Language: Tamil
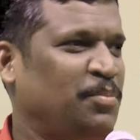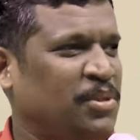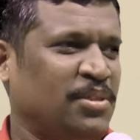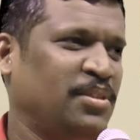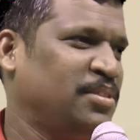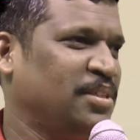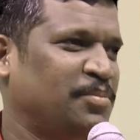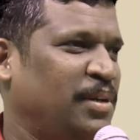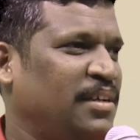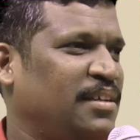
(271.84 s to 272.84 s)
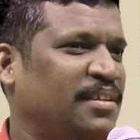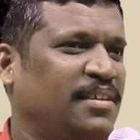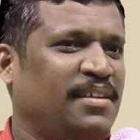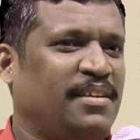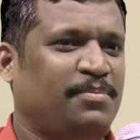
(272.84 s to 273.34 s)
ரொம்ப சந்தோஷங்கம்மா
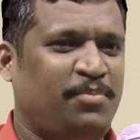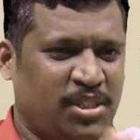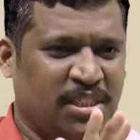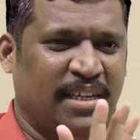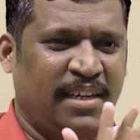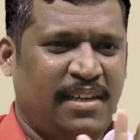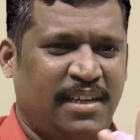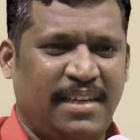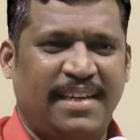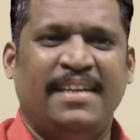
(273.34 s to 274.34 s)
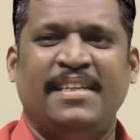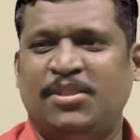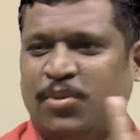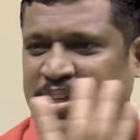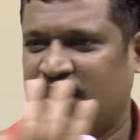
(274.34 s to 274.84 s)
பிடிச்சிங்க என்ன
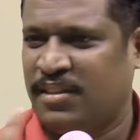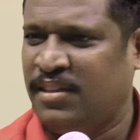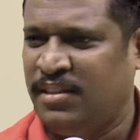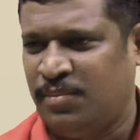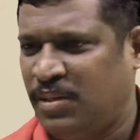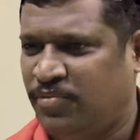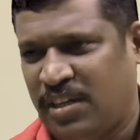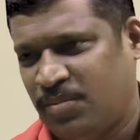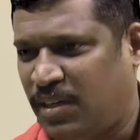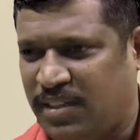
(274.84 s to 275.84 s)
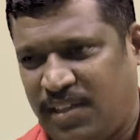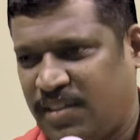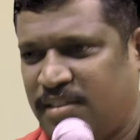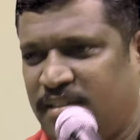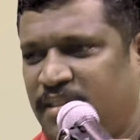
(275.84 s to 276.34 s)
தேய்ச்சி குளிக்கிறதுக்கு இந்த மாதிரி ஃபார்மாலிட்டி
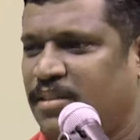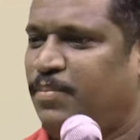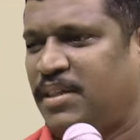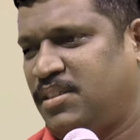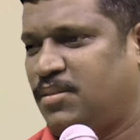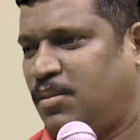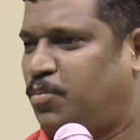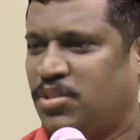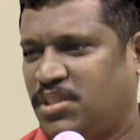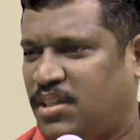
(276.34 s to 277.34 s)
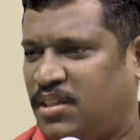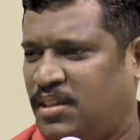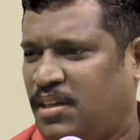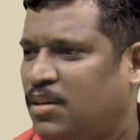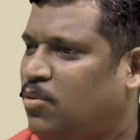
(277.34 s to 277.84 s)
இருக்குது இதை படிச்சு இதை
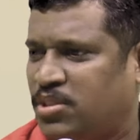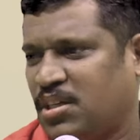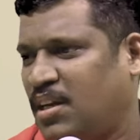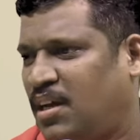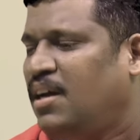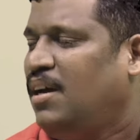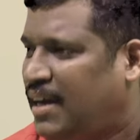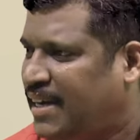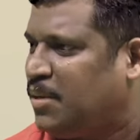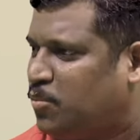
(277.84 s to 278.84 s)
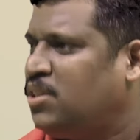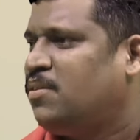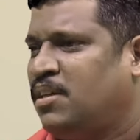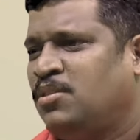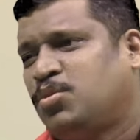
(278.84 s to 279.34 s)
புரிஞ்சுக்கிட்டு குளிச்சிக்கலாம் அன்றைக்கி
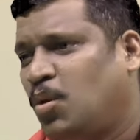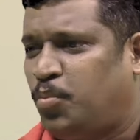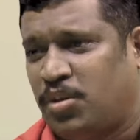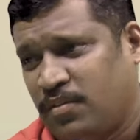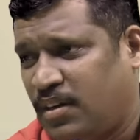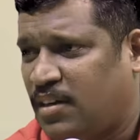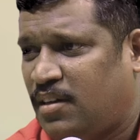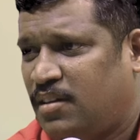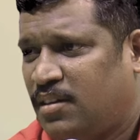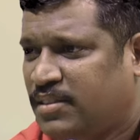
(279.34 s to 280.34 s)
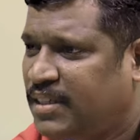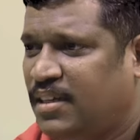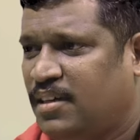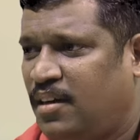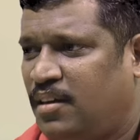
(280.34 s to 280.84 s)
முடிஞ்ச வரைக்கும் சோப் போட வேண்டாம்
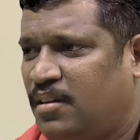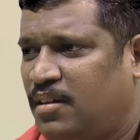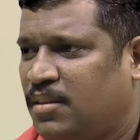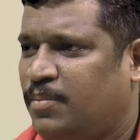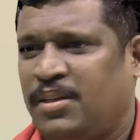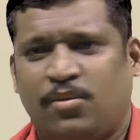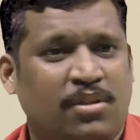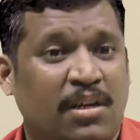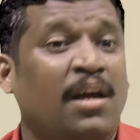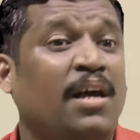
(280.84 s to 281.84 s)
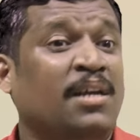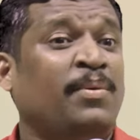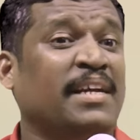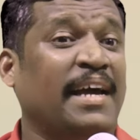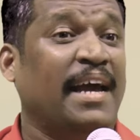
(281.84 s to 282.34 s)
சீக்கா அந்த மாதிரி குளிக்கலாம்
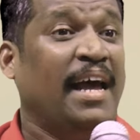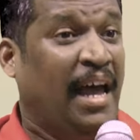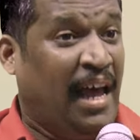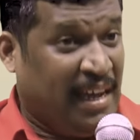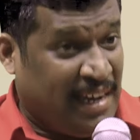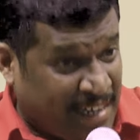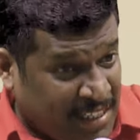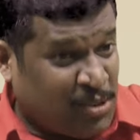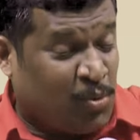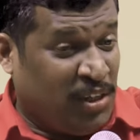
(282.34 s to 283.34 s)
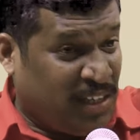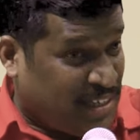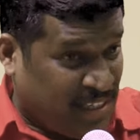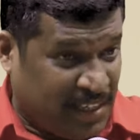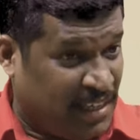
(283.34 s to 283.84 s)
இங்கே பாருங்கள் எண்ணெய் தேய்ச்சி
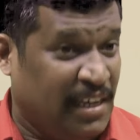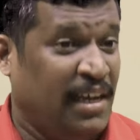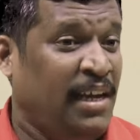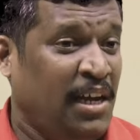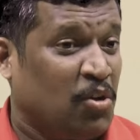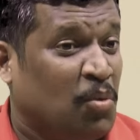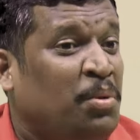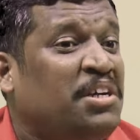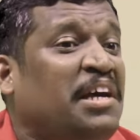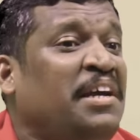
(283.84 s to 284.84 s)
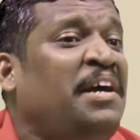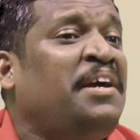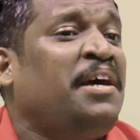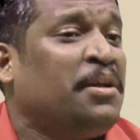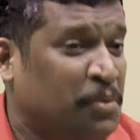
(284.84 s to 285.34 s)
குளிக்கிற அன்னைக்கு ரொம்ப
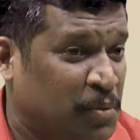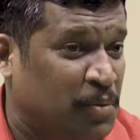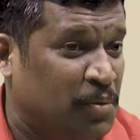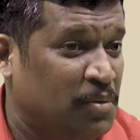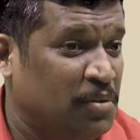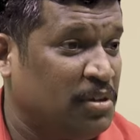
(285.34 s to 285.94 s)
டயர்டாக இருக்கும்